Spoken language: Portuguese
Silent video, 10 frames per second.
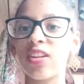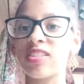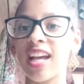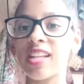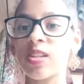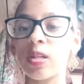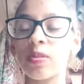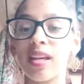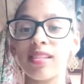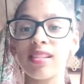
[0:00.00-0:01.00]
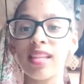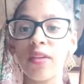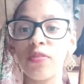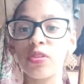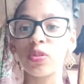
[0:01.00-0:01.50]
notificações, que assim que
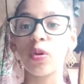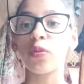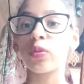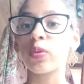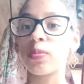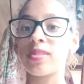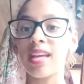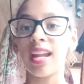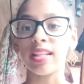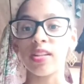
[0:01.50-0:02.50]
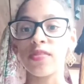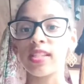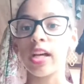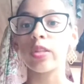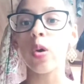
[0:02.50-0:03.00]
sair vídeo novo, o YouTube estará te
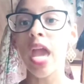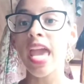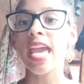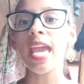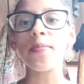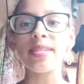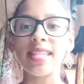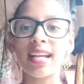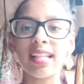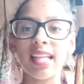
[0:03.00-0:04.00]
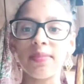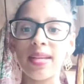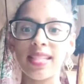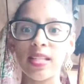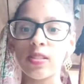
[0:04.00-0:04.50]
avisando. E me siga lá nas
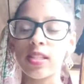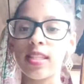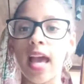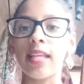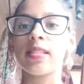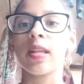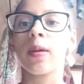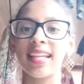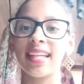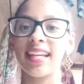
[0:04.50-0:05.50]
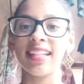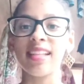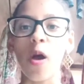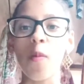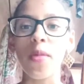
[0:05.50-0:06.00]
minhas redes sociais.
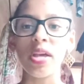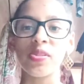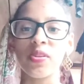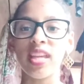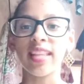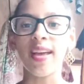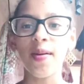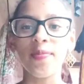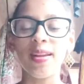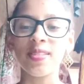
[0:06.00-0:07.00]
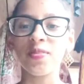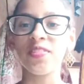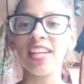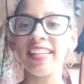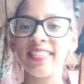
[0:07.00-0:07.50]
Então, um beijo e até o próximo
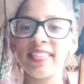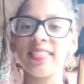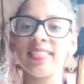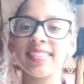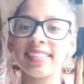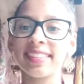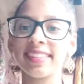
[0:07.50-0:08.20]
vídeo!